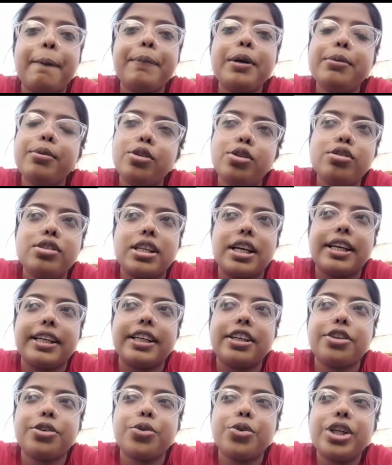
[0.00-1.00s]
বিভিন্ন
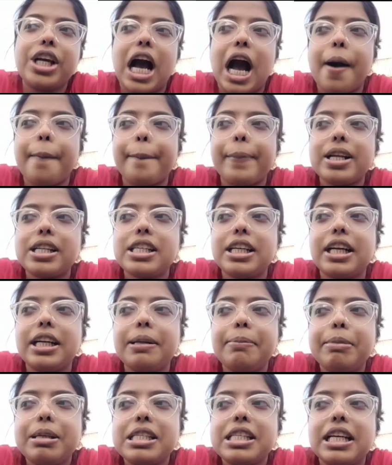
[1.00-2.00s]
জায়গার করি আমরা
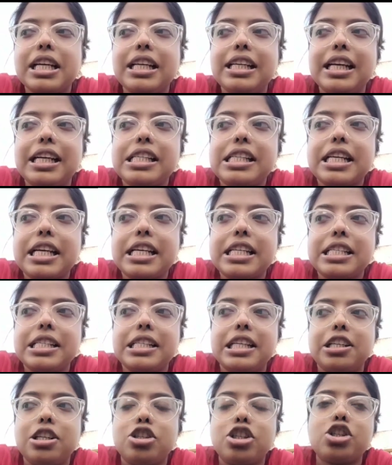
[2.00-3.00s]
যেখানে বেসিক্যালি আজকে এসে
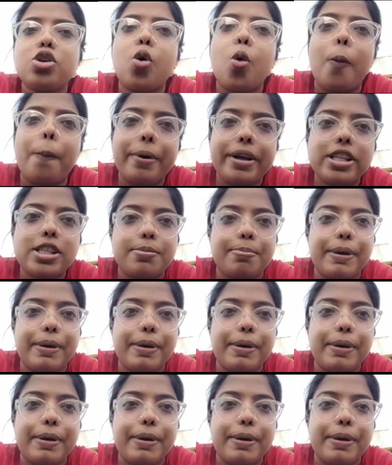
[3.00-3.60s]
সেটা হচ্ছে একটা ওপেন